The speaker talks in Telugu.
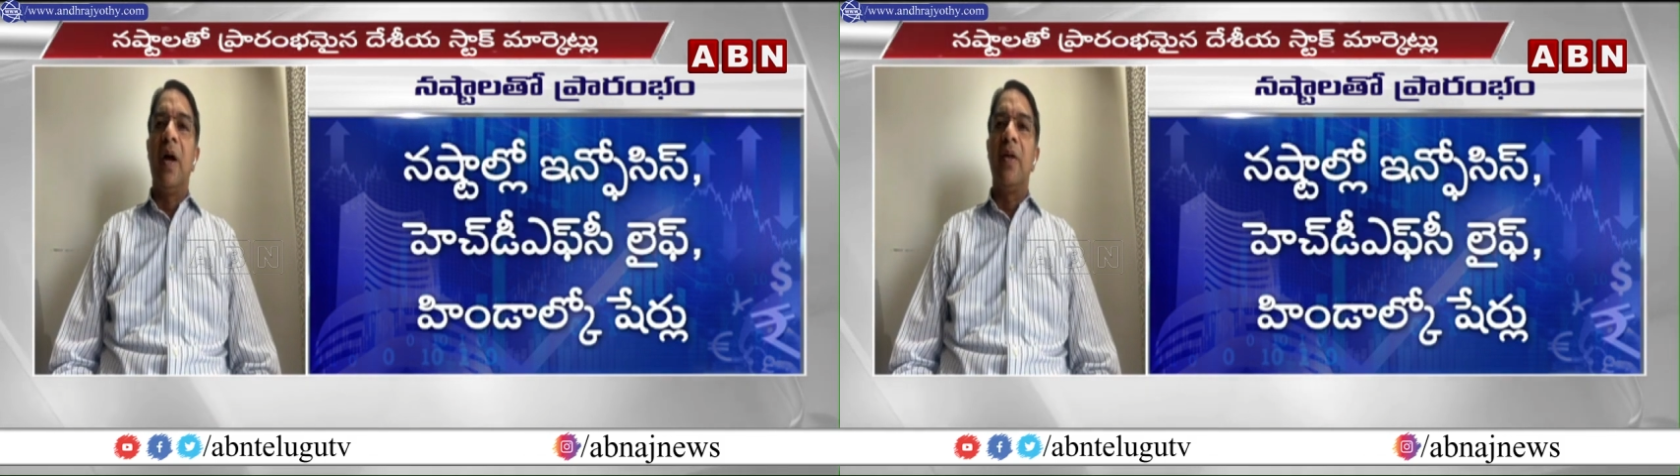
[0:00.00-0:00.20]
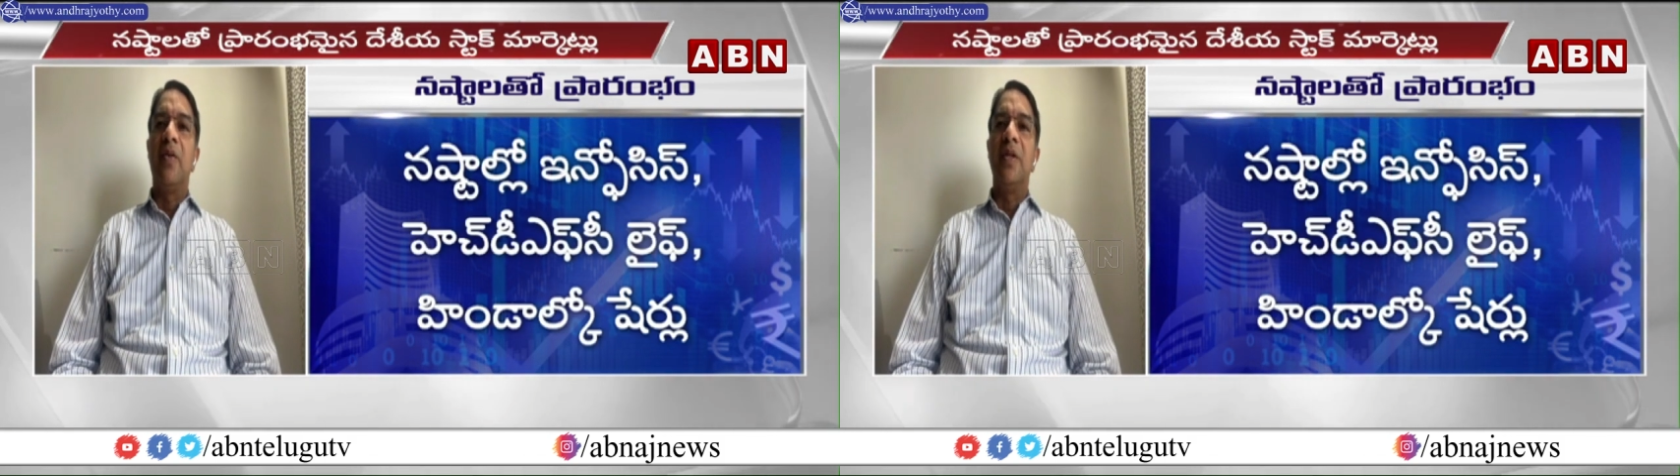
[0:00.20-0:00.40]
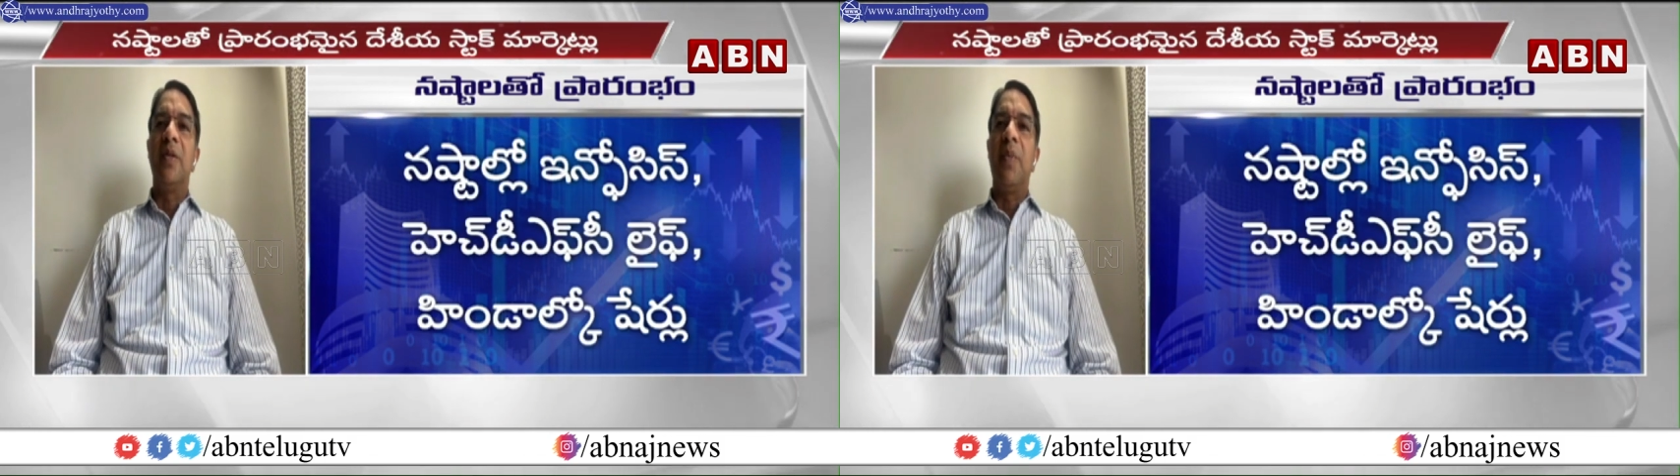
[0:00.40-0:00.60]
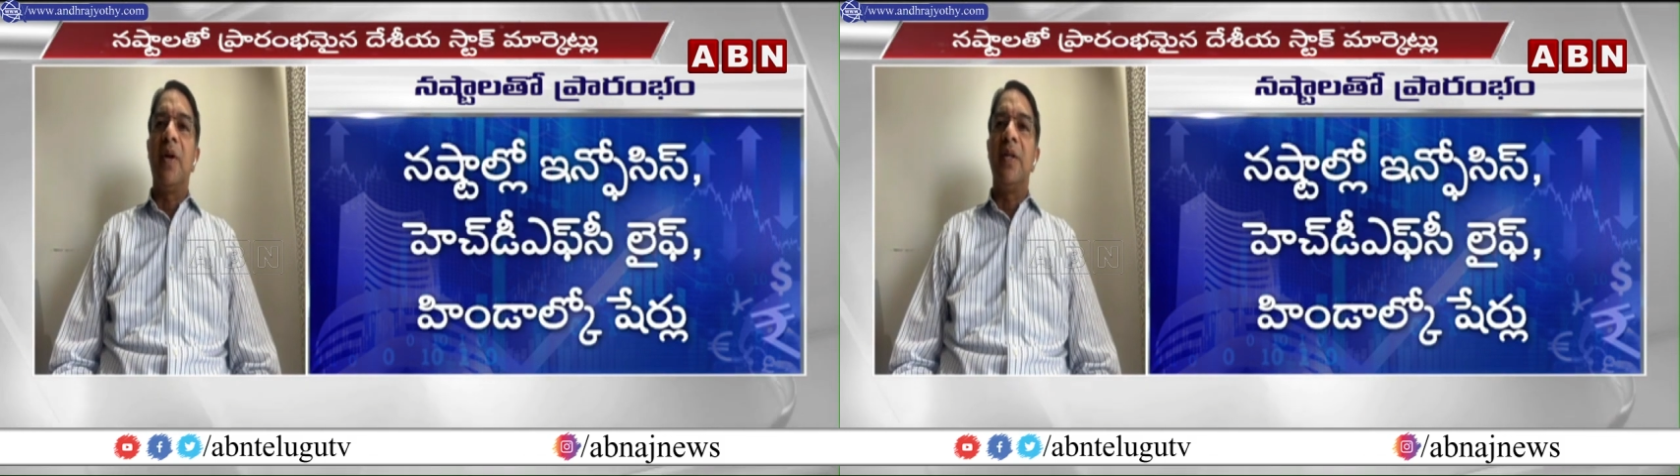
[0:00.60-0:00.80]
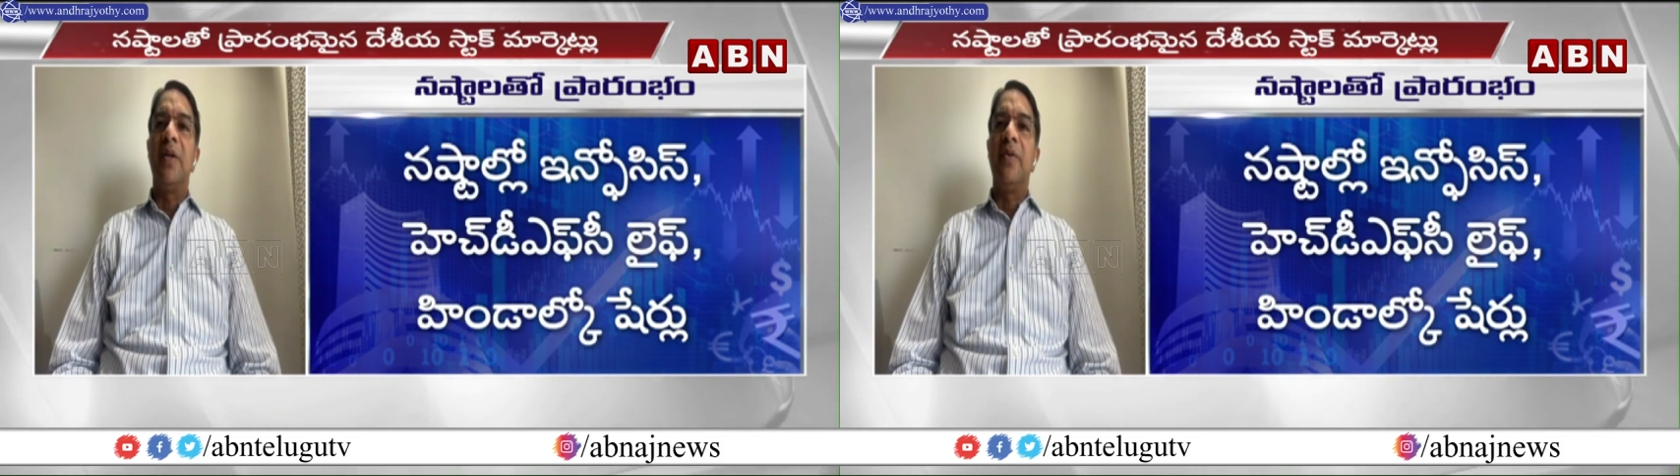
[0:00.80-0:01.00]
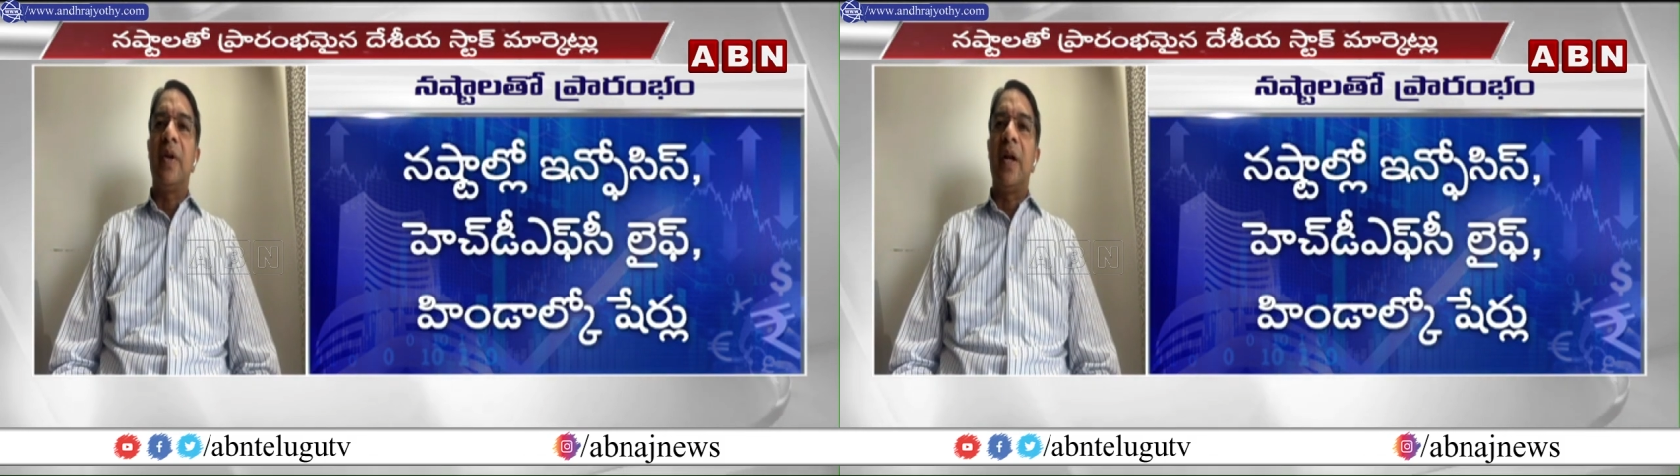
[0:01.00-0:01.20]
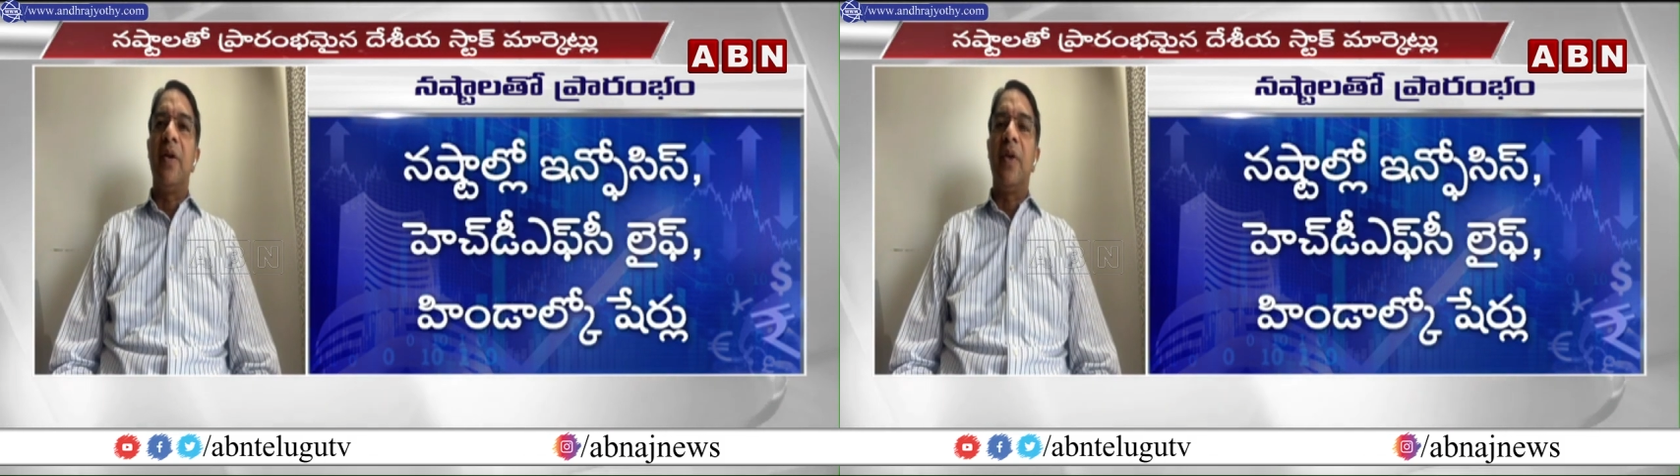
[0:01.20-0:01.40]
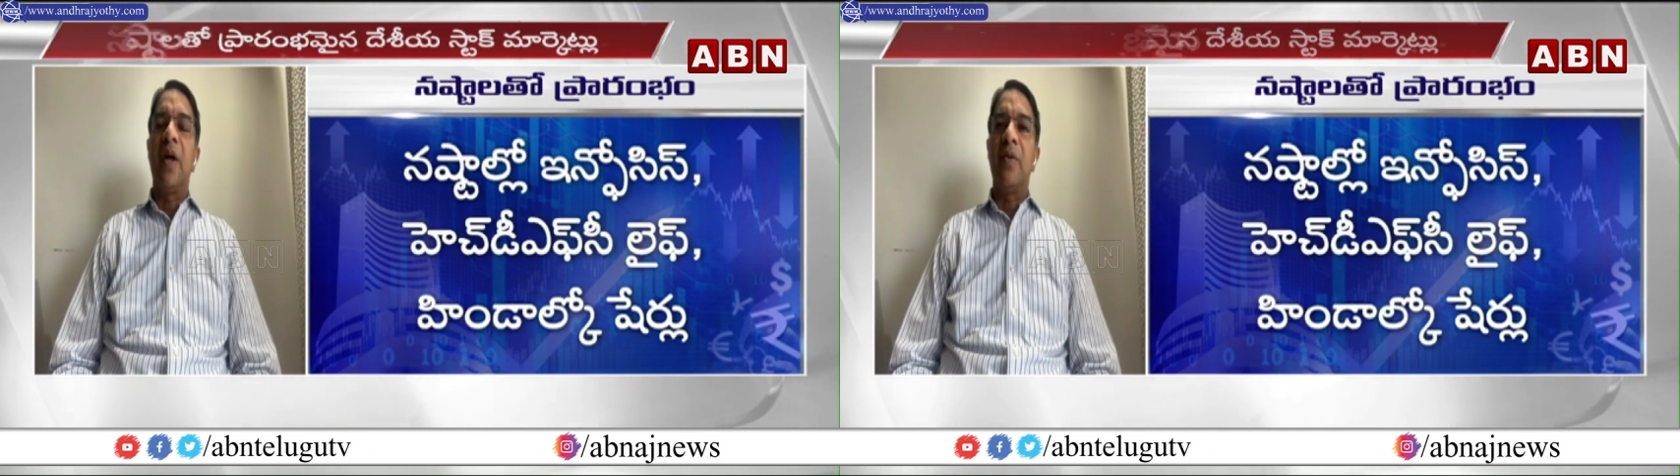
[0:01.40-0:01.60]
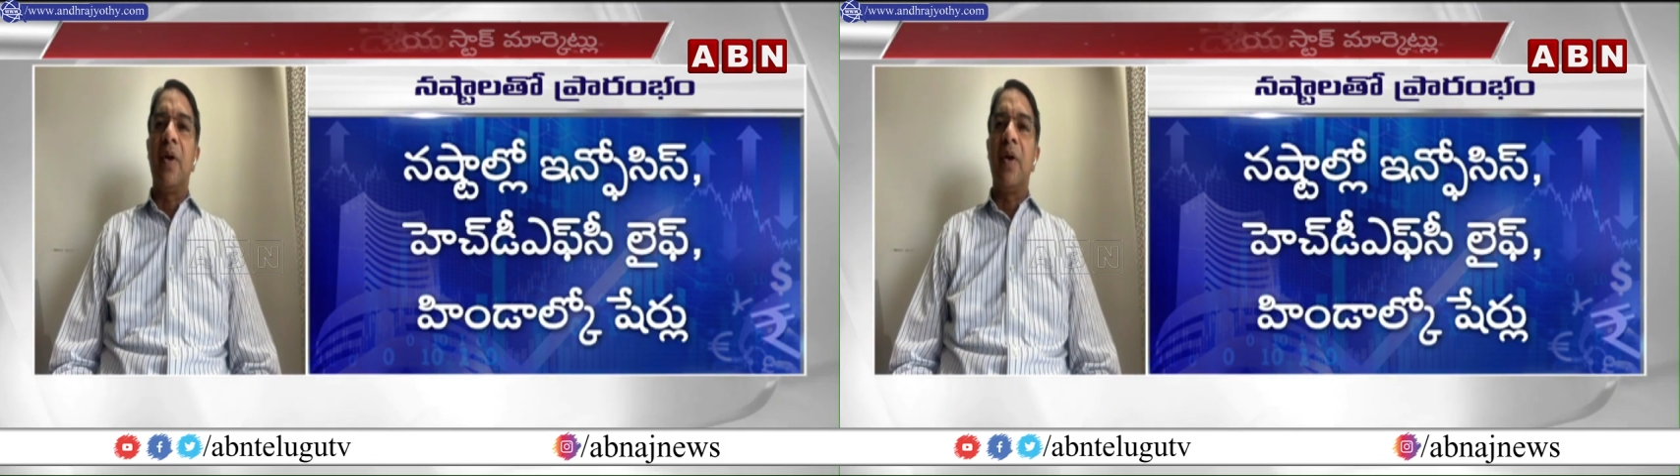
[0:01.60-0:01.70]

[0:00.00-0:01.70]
అది కొంచెం పాజిటివ్ ట్రెండ్ ఉన్నా